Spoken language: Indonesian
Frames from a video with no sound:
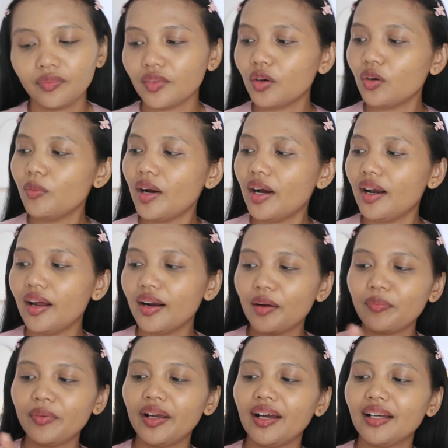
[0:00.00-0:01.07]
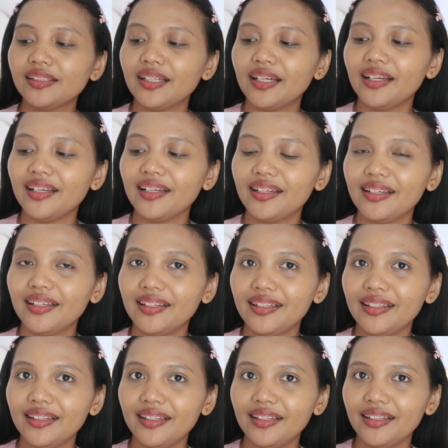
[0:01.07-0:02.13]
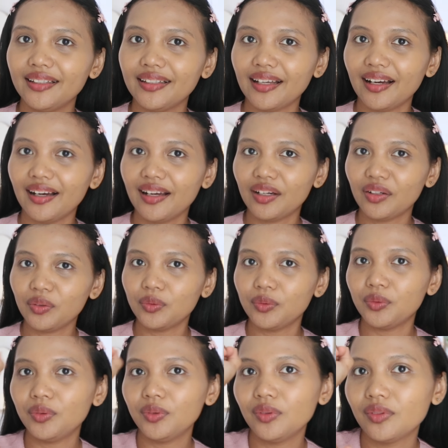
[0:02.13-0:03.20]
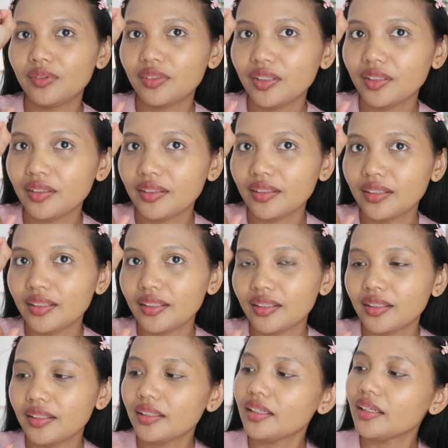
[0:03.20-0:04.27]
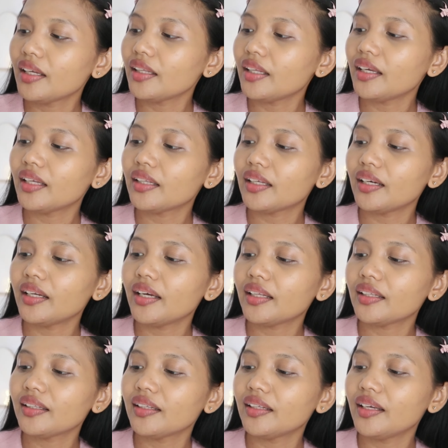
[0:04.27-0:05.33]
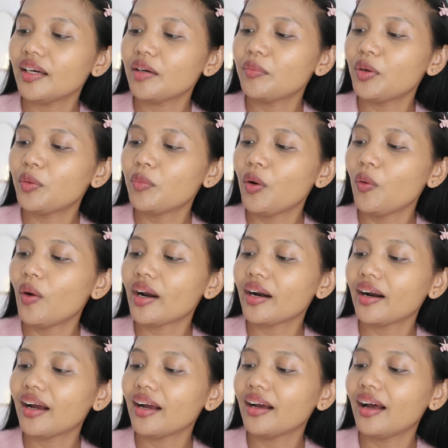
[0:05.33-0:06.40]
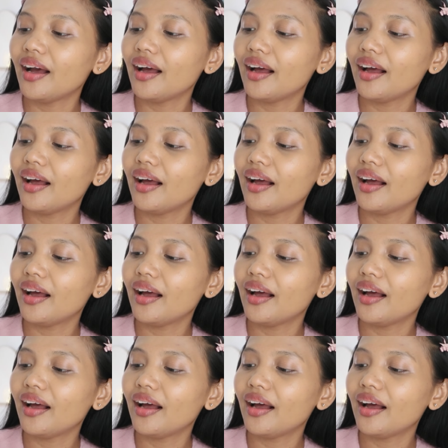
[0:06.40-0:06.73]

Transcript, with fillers: aku bakalan aplikasiin ini di tanganku nanti kita lihat dia berubah warna nggak